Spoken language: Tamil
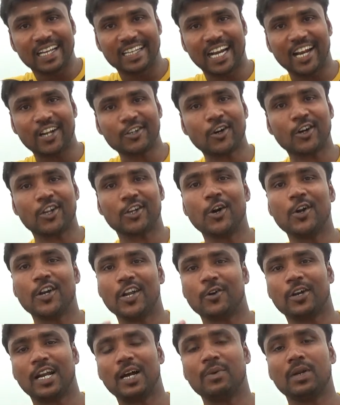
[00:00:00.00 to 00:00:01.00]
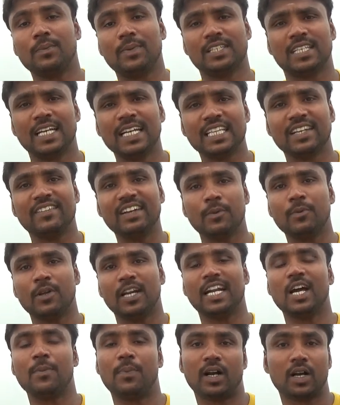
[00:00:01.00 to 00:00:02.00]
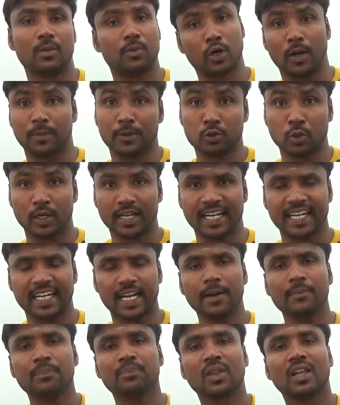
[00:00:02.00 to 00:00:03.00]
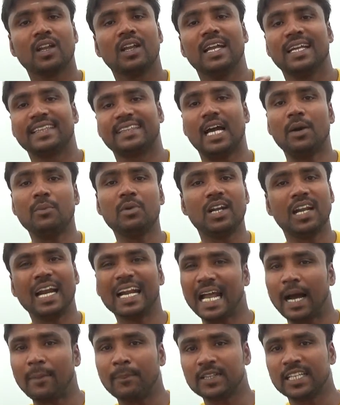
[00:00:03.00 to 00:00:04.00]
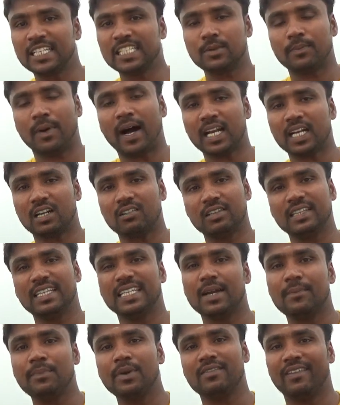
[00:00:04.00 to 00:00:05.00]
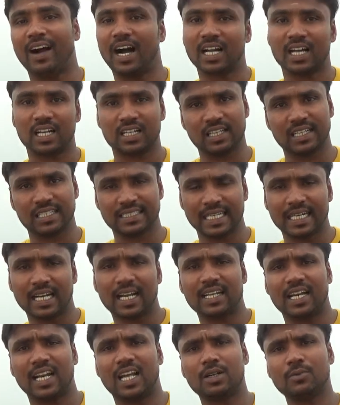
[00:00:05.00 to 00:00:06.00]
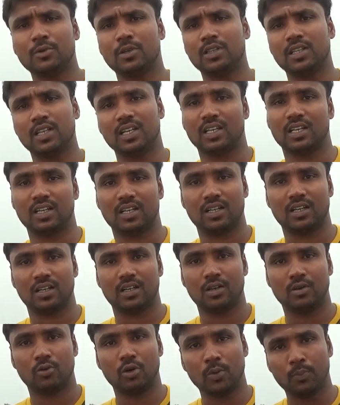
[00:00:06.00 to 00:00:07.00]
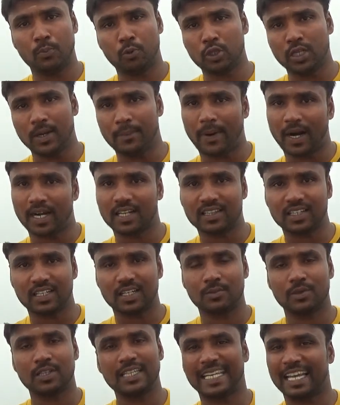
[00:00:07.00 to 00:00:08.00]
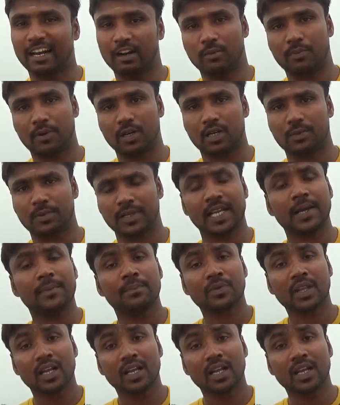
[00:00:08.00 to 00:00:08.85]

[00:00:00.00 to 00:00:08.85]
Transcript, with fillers: எல்லாருக்கும் வணக்கம் நான் ராமர் பேசுகிறேன் இந்த வீடியோ என்ன பார்க்க போகிறோம் அப்படின்னு சொல்லி கேட்டிங்கன்னா தமிழில் நாற்பத்தஞ்சு மார்க் வந்து எப்படி வாங்குறது சரிங்களா எல்லாருமே வந்து ஒரு புதிய பாடத்திட்டம் வந்து கேள்விப்பட்டிருப்பீங்க